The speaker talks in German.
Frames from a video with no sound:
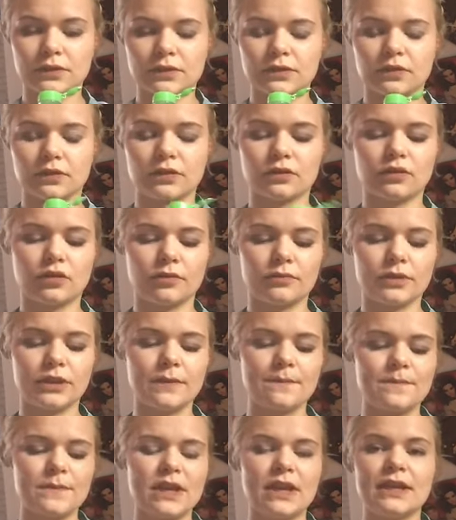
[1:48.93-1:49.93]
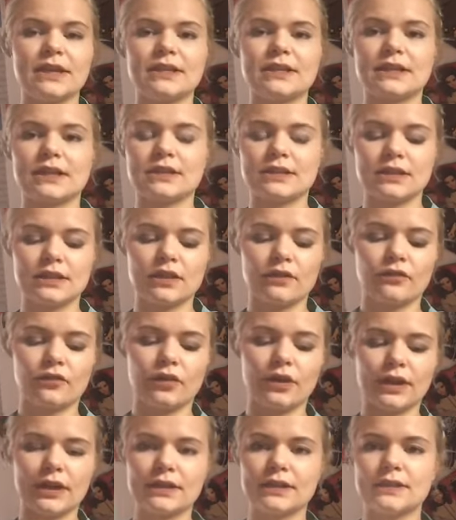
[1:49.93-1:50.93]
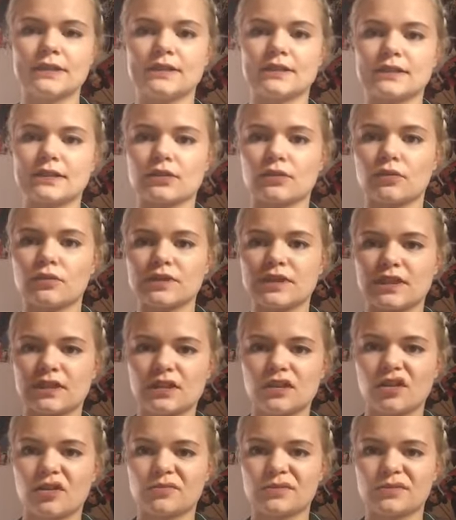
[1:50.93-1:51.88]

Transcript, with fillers: Tolle Kombi. Ich hatte ja vorher dieses Rosane,